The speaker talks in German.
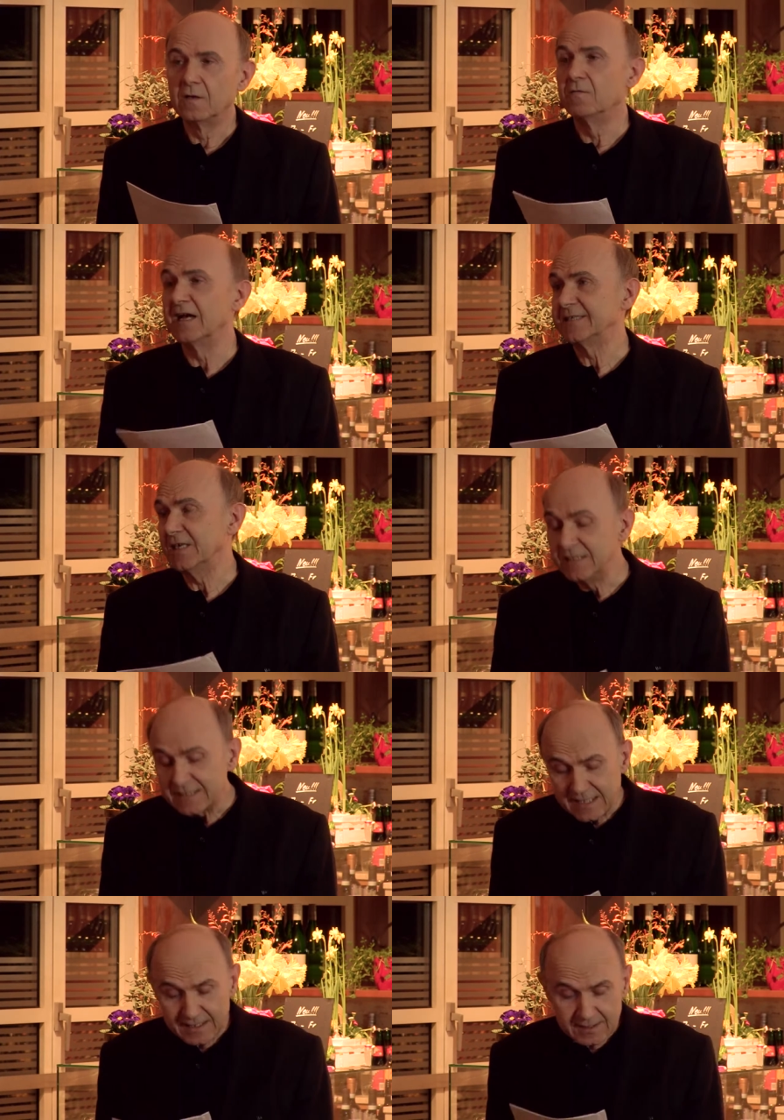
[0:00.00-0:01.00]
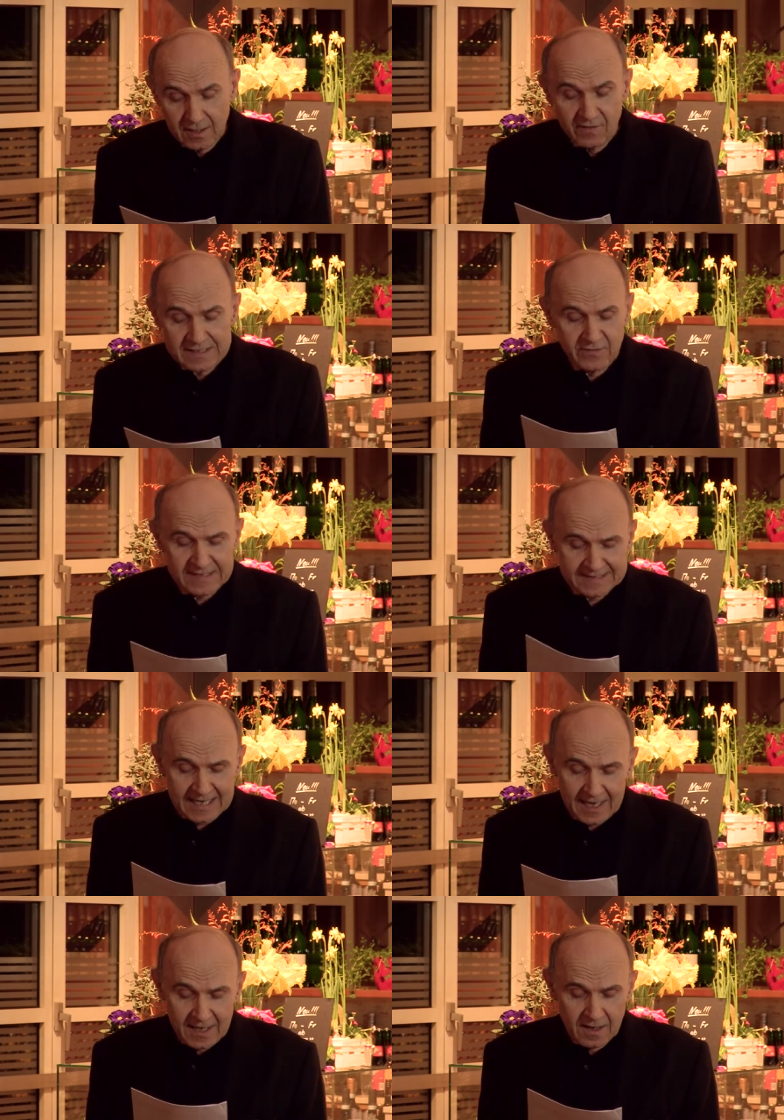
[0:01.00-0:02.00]
Was ist das, was wir
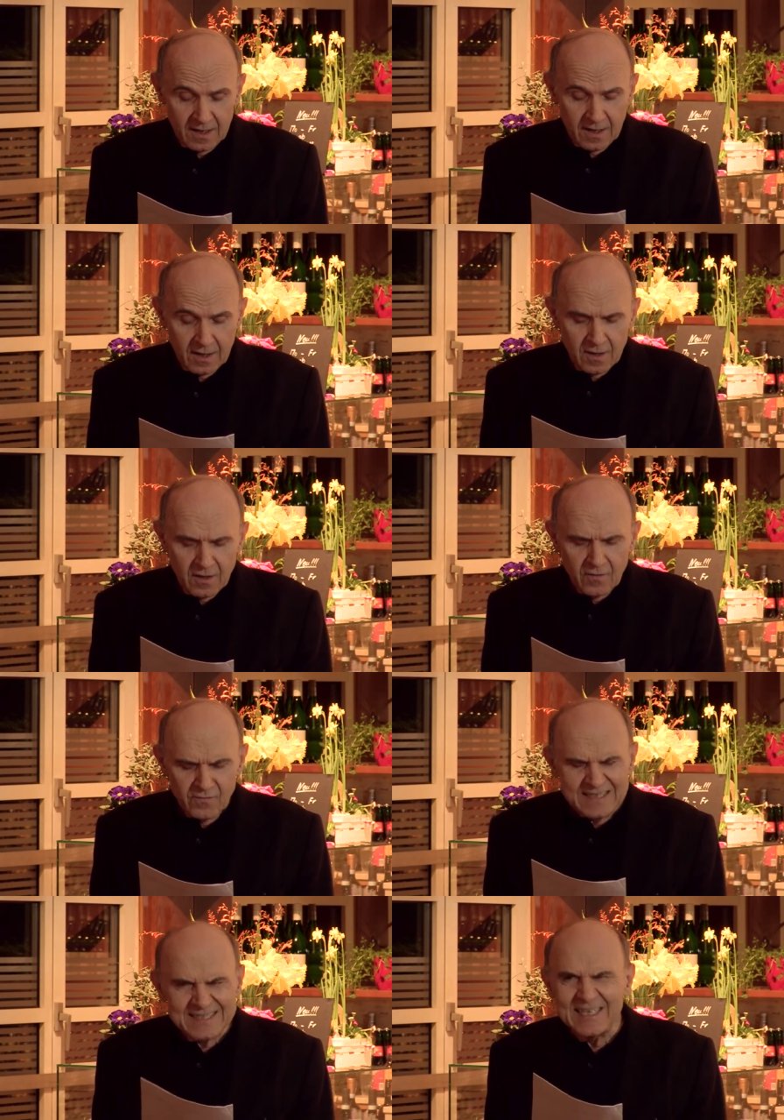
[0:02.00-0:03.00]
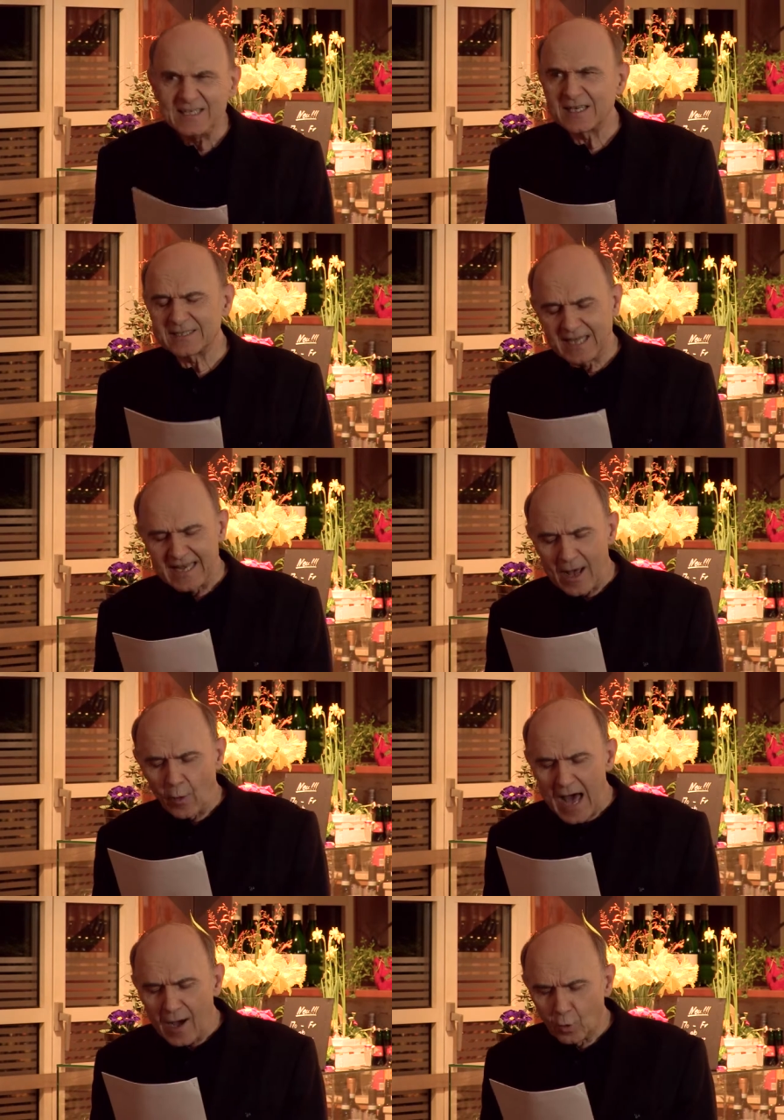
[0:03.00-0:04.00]
sehen? Wie sieht das
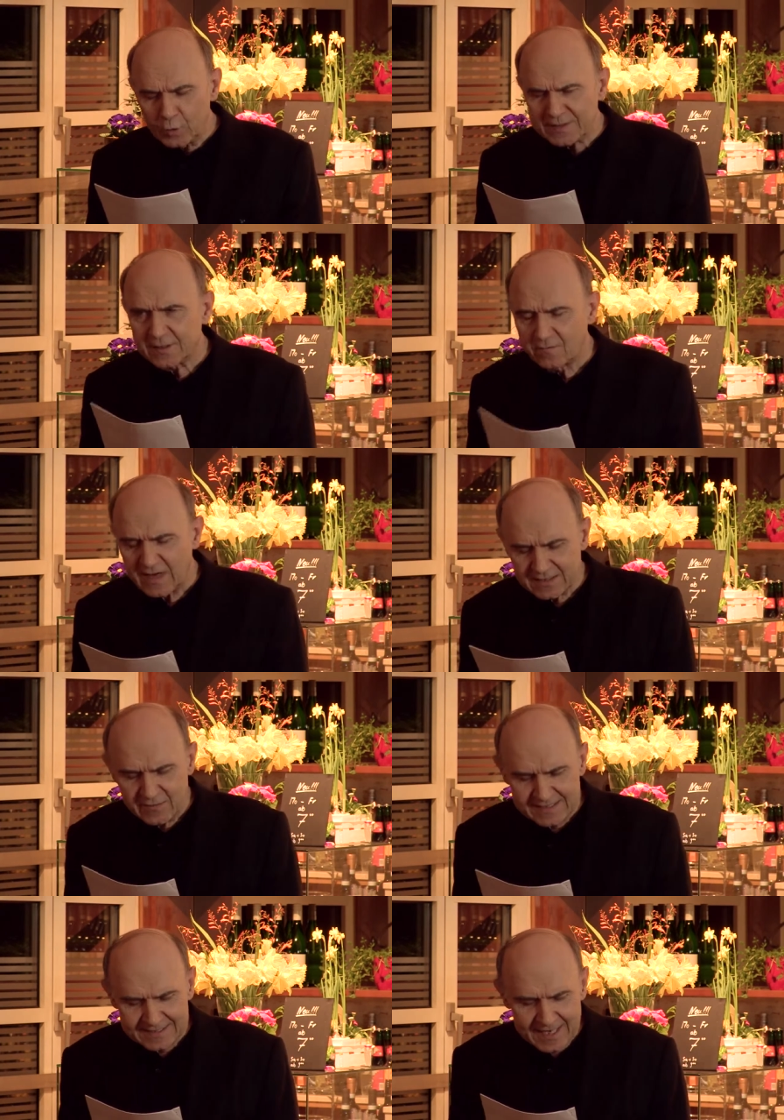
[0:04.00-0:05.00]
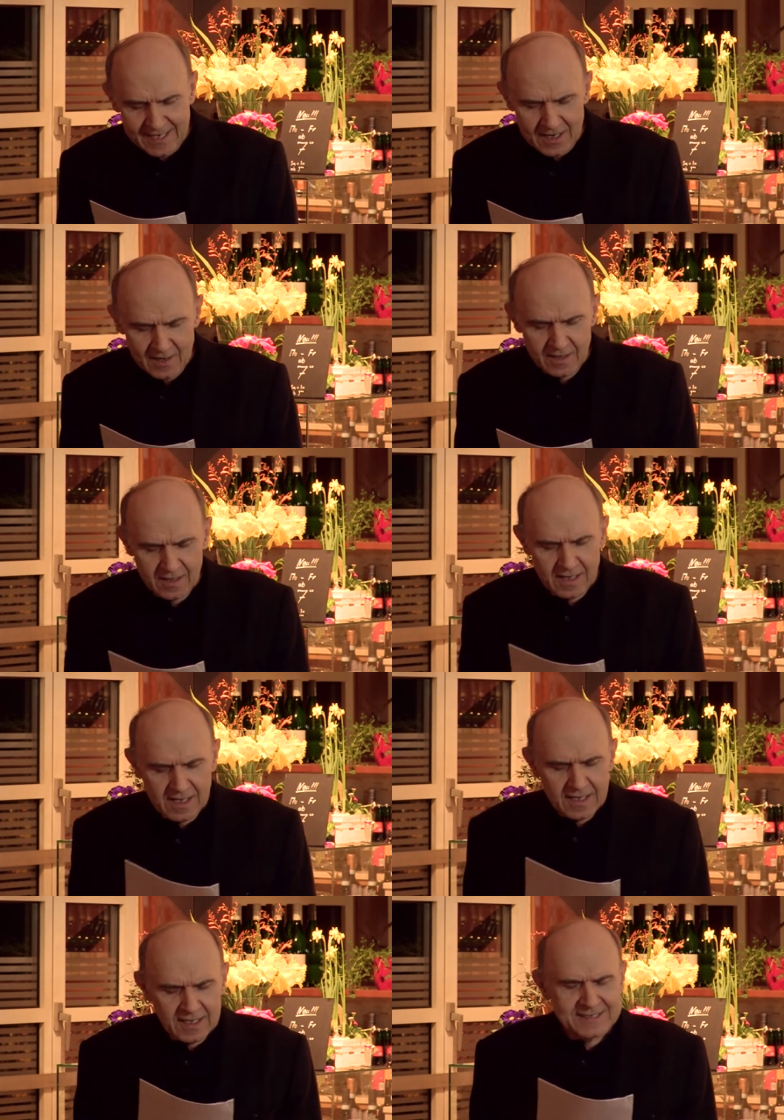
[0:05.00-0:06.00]
genau aus, was wir sehen?
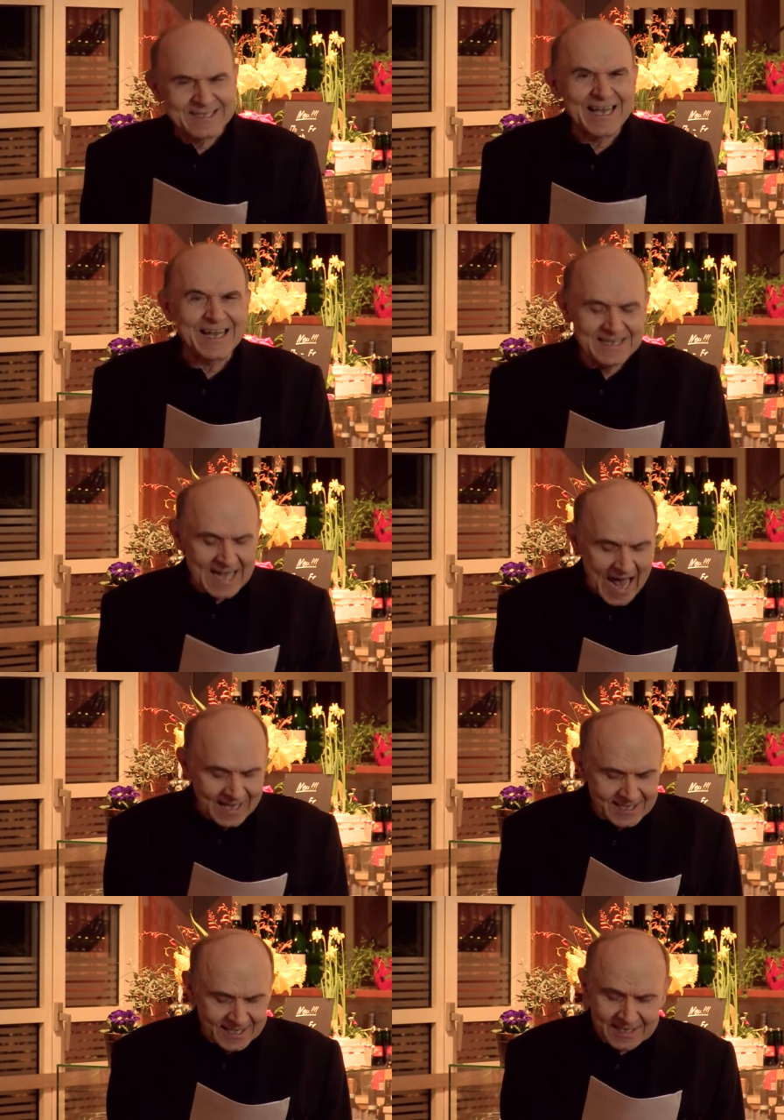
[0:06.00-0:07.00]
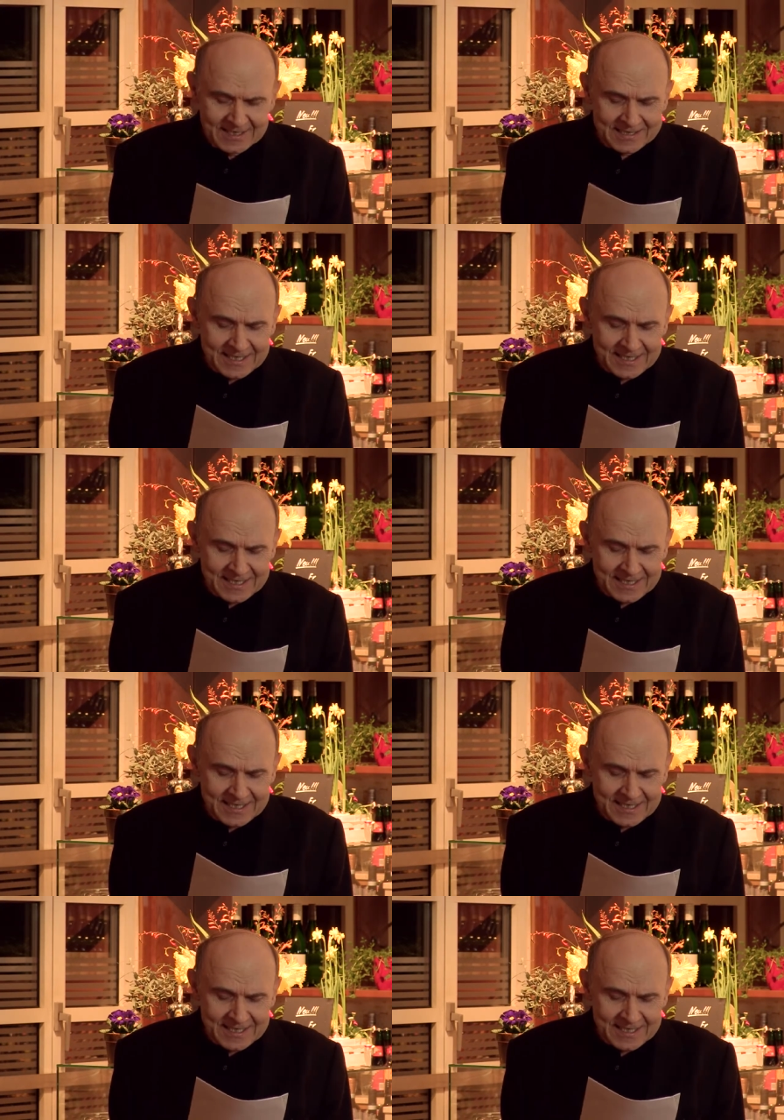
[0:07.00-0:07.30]
Sehen die anderen die